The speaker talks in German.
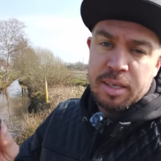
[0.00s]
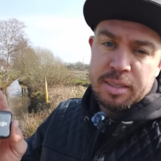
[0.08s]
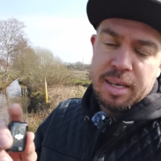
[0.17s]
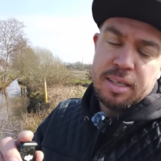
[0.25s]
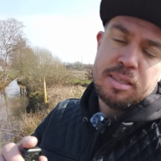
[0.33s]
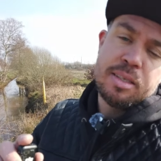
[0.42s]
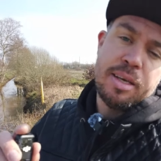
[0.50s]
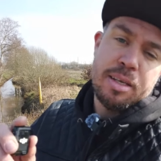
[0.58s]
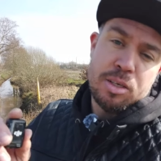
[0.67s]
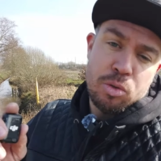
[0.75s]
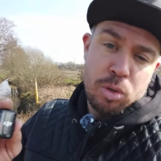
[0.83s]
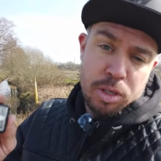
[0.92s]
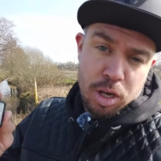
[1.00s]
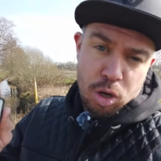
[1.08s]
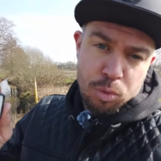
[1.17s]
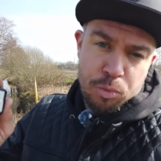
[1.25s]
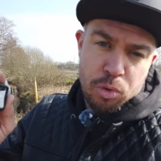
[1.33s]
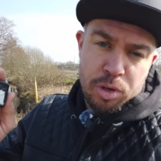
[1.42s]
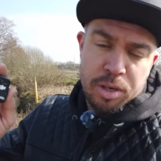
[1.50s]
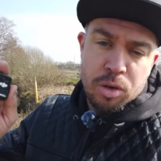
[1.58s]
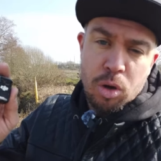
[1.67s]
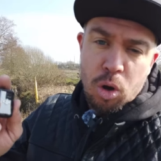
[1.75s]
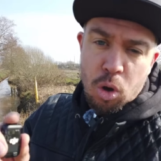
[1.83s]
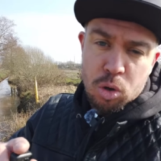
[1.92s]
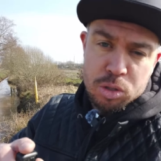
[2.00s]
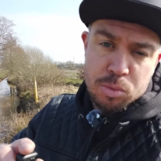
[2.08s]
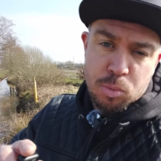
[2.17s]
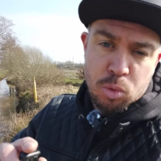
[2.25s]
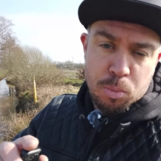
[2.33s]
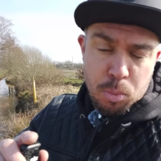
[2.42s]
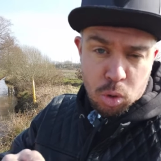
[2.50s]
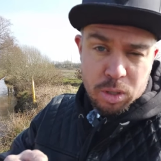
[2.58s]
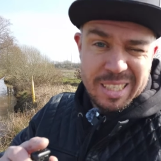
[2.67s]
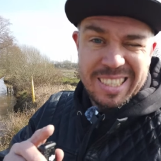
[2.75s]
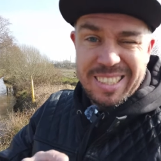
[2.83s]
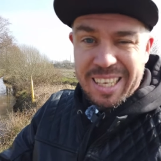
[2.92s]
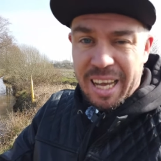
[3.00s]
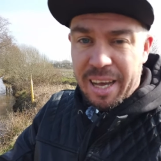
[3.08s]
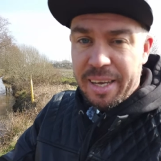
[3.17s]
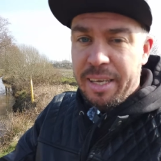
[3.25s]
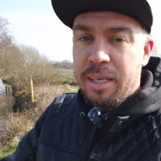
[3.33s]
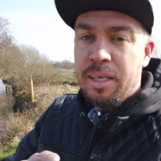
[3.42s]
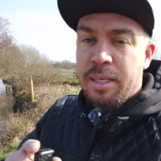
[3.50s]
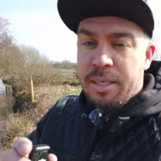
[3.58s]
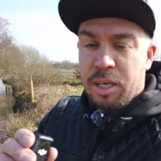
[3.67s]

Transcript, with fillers: Das Ganze geht natürlich auch für den Osmo Pocket 3.